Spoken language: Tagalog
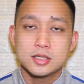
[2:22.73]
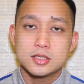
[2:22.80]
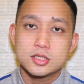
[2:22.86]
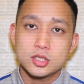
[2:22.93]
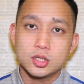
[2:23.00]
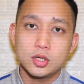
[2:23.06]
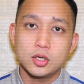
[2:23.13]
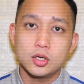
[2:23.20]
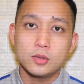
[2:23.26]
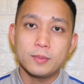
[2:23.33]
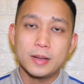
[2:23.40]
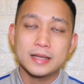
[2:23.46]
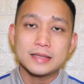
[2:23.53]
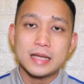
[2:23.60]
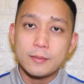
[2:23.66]
So,
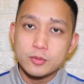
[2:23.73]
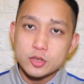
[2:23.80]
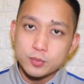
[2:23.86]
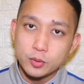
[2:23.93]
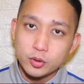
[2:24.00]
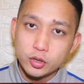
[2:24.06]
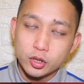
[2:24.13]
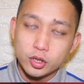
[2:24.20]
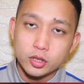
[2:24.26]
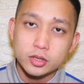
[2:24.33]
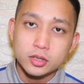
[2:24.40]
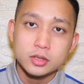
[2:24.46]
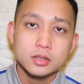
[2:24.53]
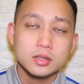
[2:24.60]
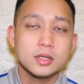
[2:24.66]
pagkatapos po
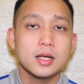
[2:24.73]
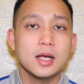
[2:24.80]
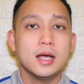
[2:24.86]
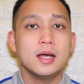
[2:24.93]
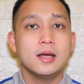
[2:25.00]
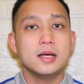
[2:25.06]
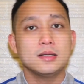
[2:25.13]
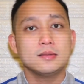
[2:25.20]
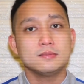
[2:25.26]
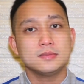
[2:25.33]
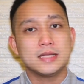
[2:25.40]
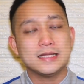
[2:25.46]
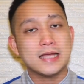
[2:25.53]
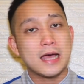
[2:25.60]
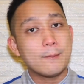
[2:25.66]
nun, uh,
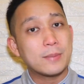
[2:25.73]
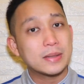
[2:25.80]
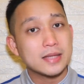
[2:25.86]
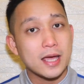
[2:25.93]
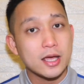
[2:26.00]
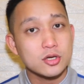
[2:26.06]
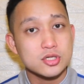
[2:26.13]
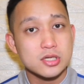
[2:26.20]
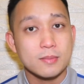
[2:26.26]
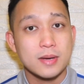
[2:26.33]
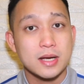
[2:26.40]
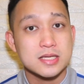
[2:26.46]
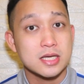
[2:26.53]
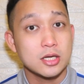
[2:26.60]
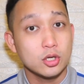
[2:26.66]
dadaan pa tayo sa
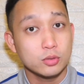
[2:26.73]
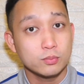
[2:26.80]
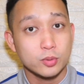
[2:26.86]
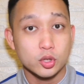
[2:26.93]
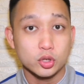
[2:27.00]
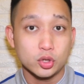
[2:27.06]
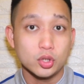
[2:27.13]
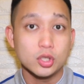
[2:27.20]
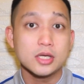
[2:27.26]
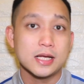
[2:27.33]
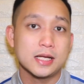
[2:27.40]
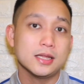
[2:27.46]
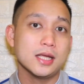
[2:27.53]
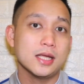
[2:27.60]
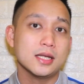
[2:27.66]
mga salon protocol
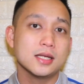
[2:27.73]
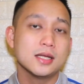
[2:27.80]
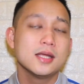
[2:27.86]
natin.